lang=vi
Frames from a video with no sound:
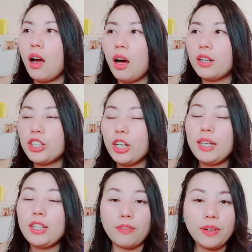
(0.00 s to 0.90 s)
à trở
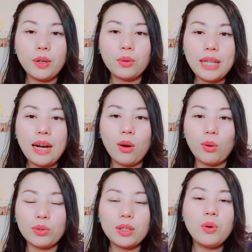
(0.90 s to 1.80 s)
lại cho video ta lò
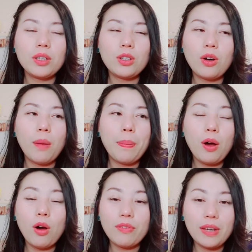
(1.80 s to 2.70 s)
của tôi tôi ở bên
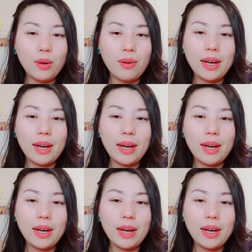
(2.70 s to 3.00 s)
kho video